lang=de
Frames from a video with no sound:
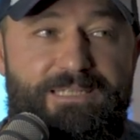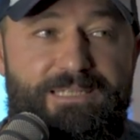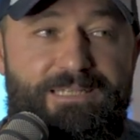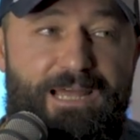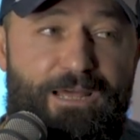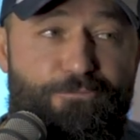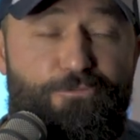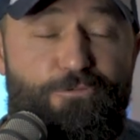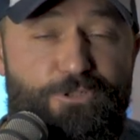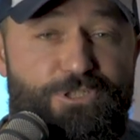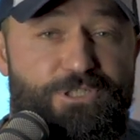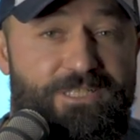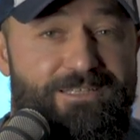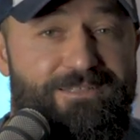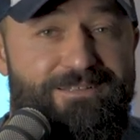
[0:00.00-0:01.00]
in
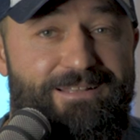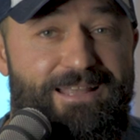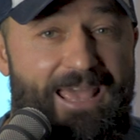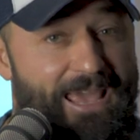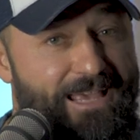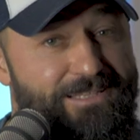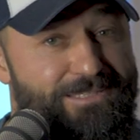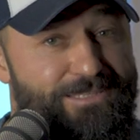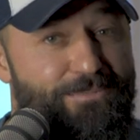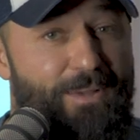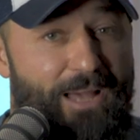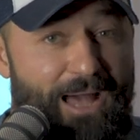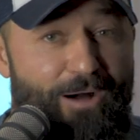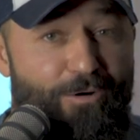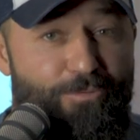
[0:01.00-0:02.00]
Anführungsstrichen engstem
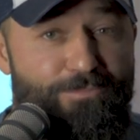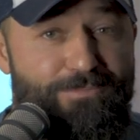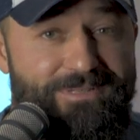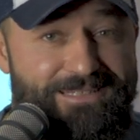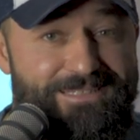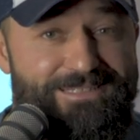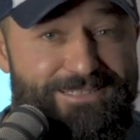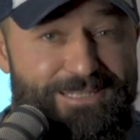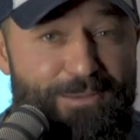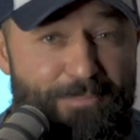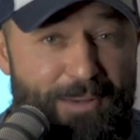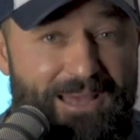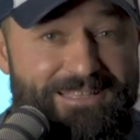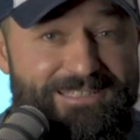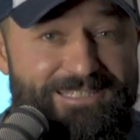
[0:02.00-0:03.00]
Raum ist
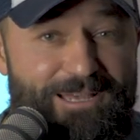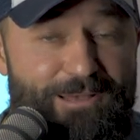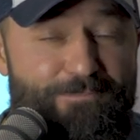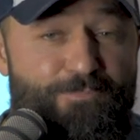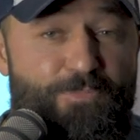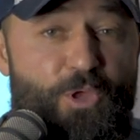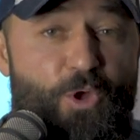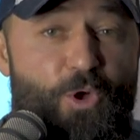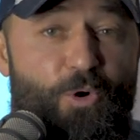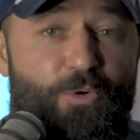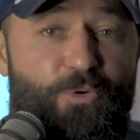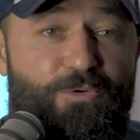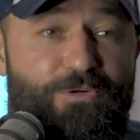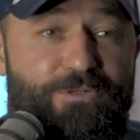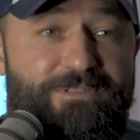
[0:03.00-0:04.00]
gemeinsam
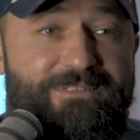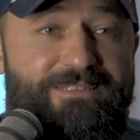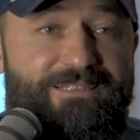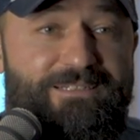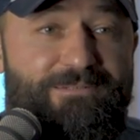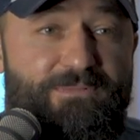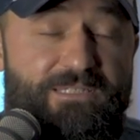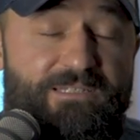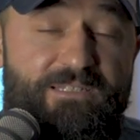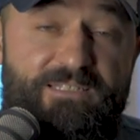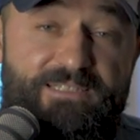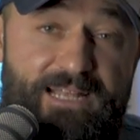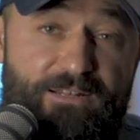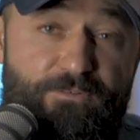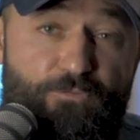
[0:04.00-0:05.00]
und ähm, es ist nicht
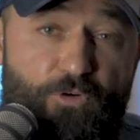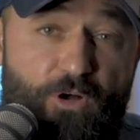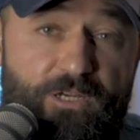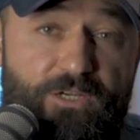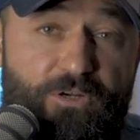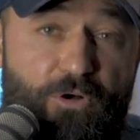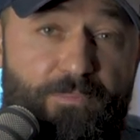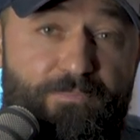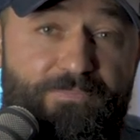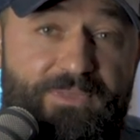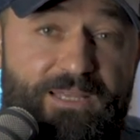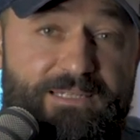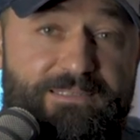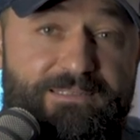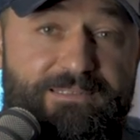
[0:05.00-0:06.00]
selten vorgekommen,
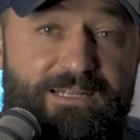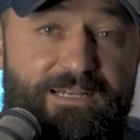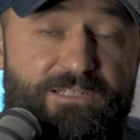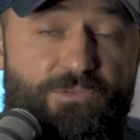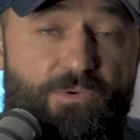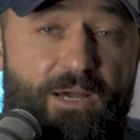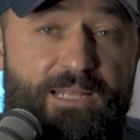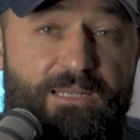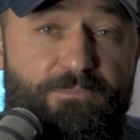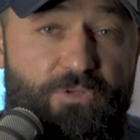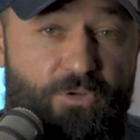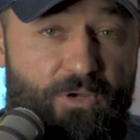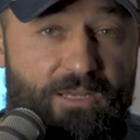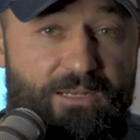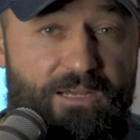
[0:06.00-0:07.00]
dass nach so einem
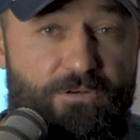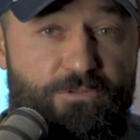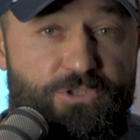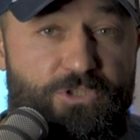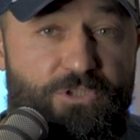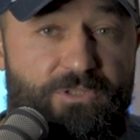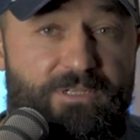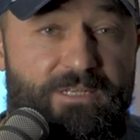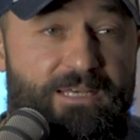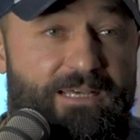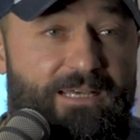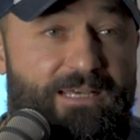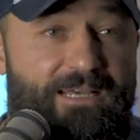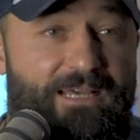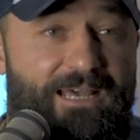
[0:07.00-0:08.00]
Turn auch schon
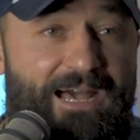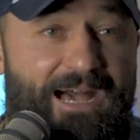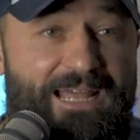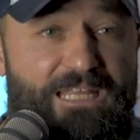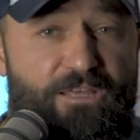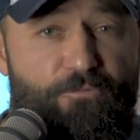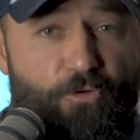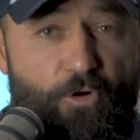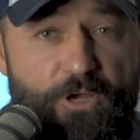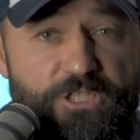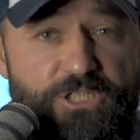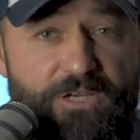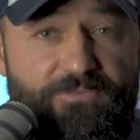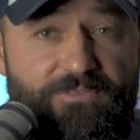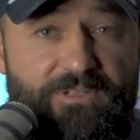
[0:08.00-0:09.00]
einige
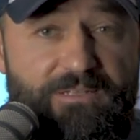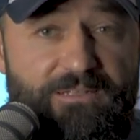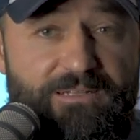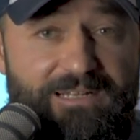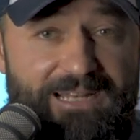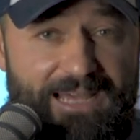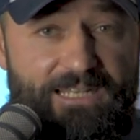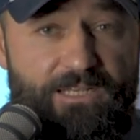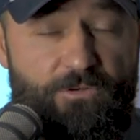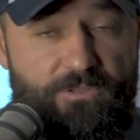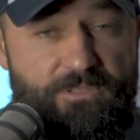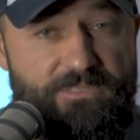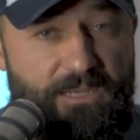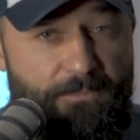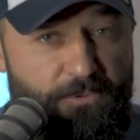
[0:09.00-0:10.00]
Freundschaften leider
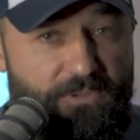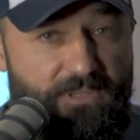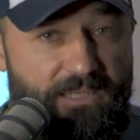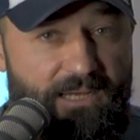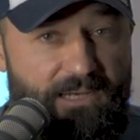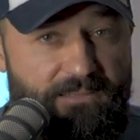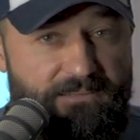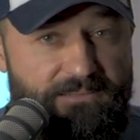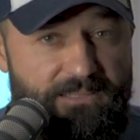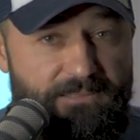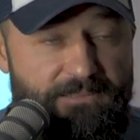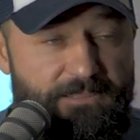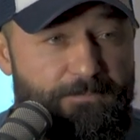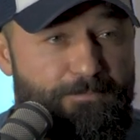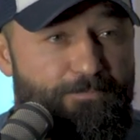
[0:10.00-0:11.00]
Gottes kaputt gegangen
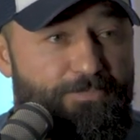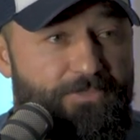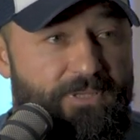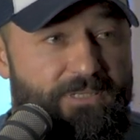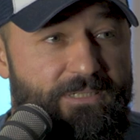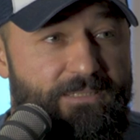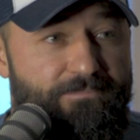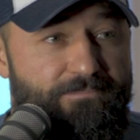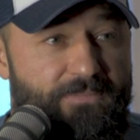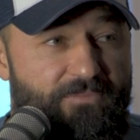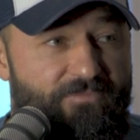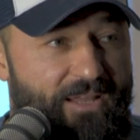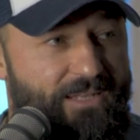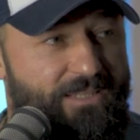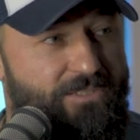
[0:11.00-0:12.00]
sind. Ähm,
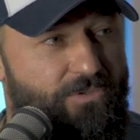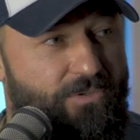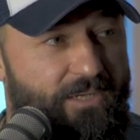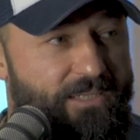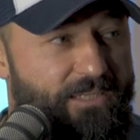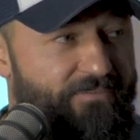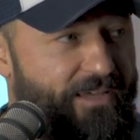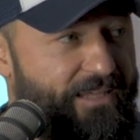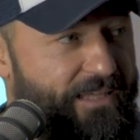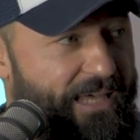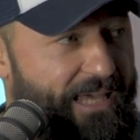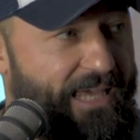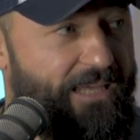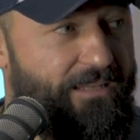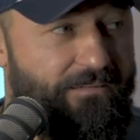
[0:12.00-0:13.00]
wenn nicht sogar irgendwelche
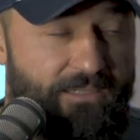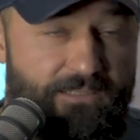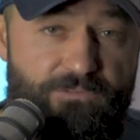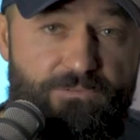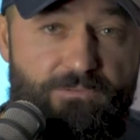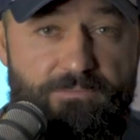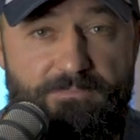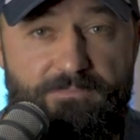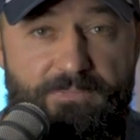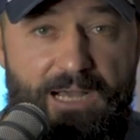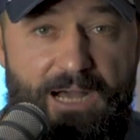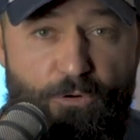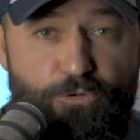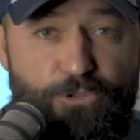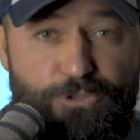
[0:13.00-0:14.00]
Ehen, also
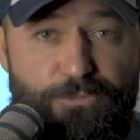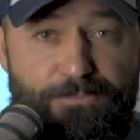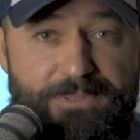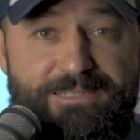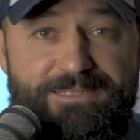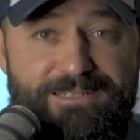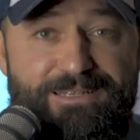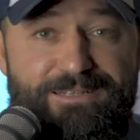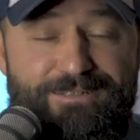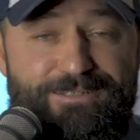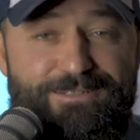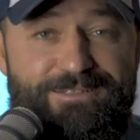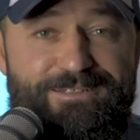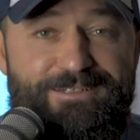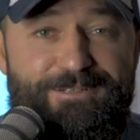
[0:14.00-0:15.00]
auch schon
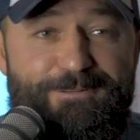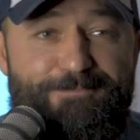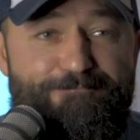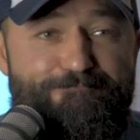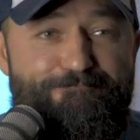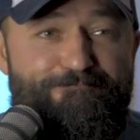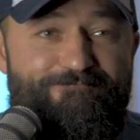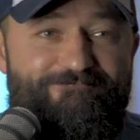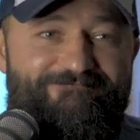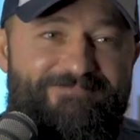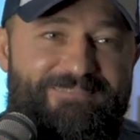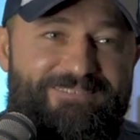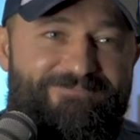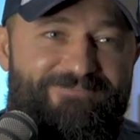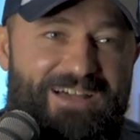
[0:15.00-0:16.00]
passiert, ähm,
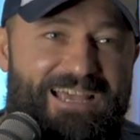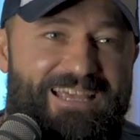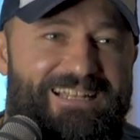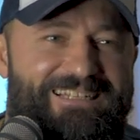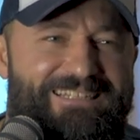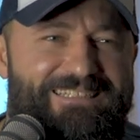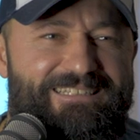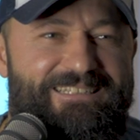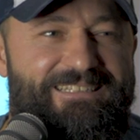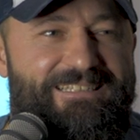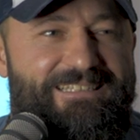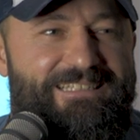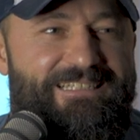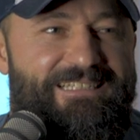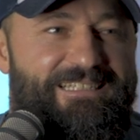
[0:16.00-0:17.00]
weil
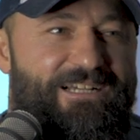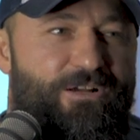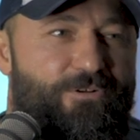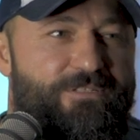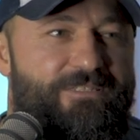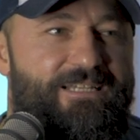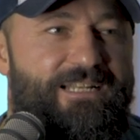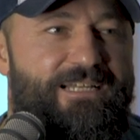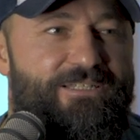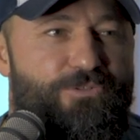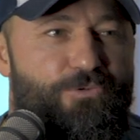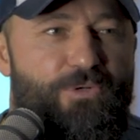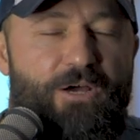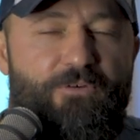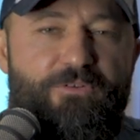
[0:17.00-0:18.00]
die
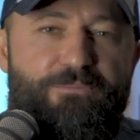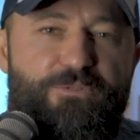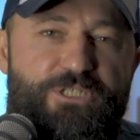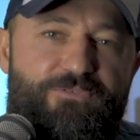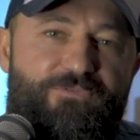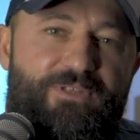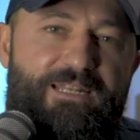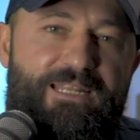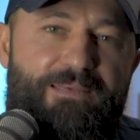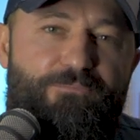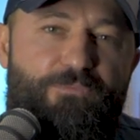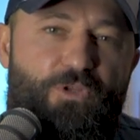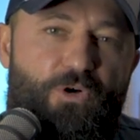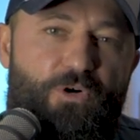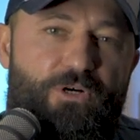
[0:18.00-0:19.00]
Konstellation auf einem Schiff dann
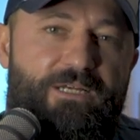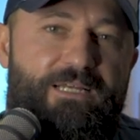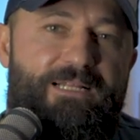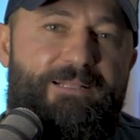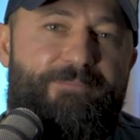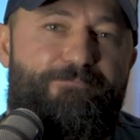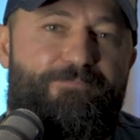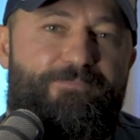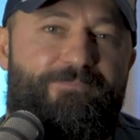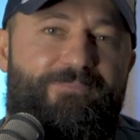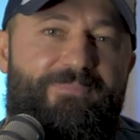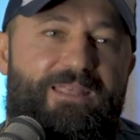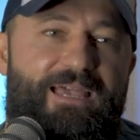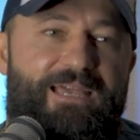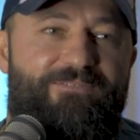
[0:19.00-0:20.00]
eben doch
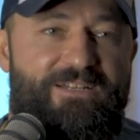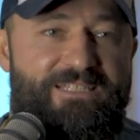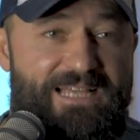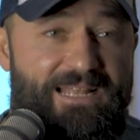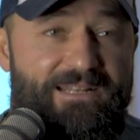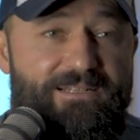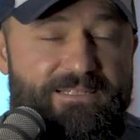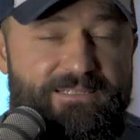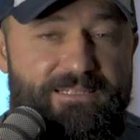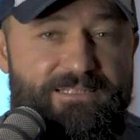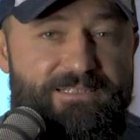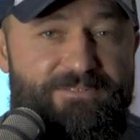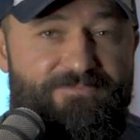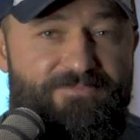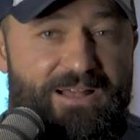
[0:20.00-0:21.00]
etwas anders
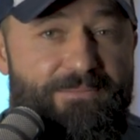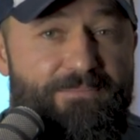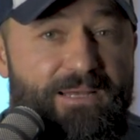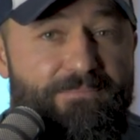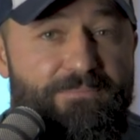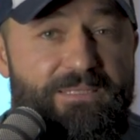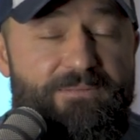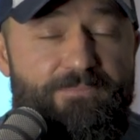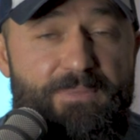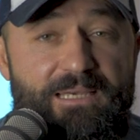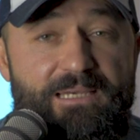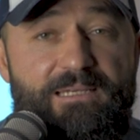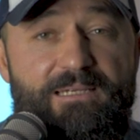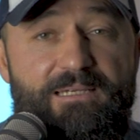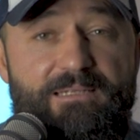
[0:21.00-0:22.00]
ist, weil man mit
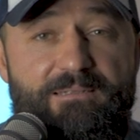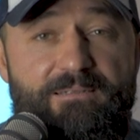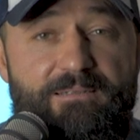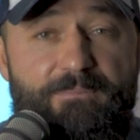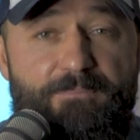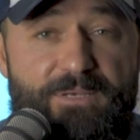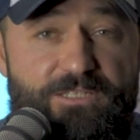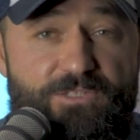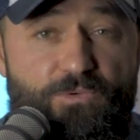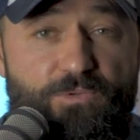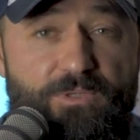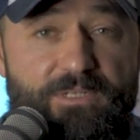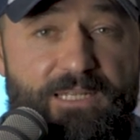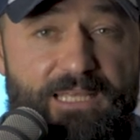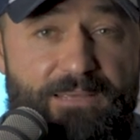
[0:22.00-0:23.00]
mehreren
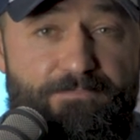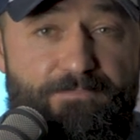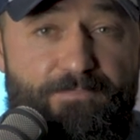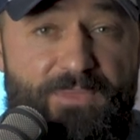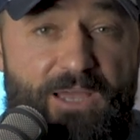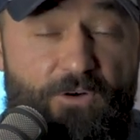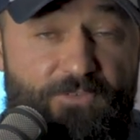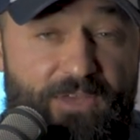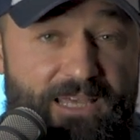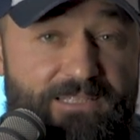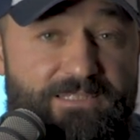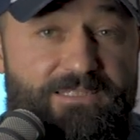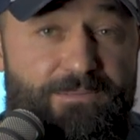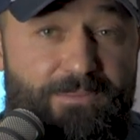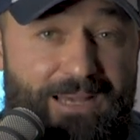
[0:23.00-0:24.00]
Personen eben auf
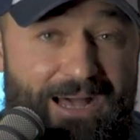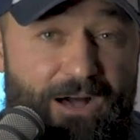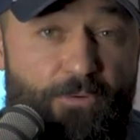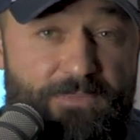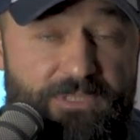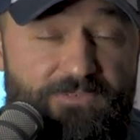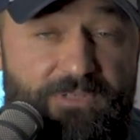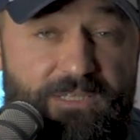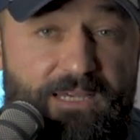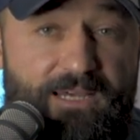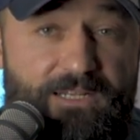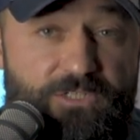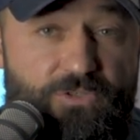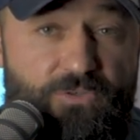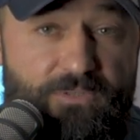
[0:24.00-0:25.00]
engstem Raum ist, wie ich
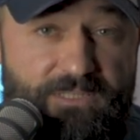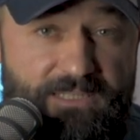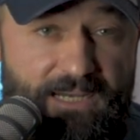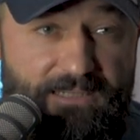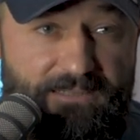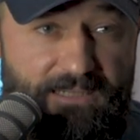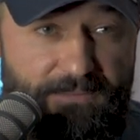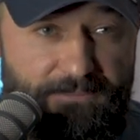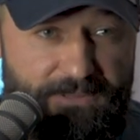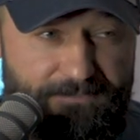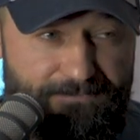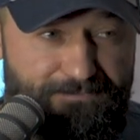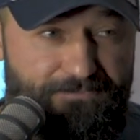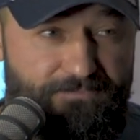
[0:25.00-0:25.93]
gerade schon gesagt habe,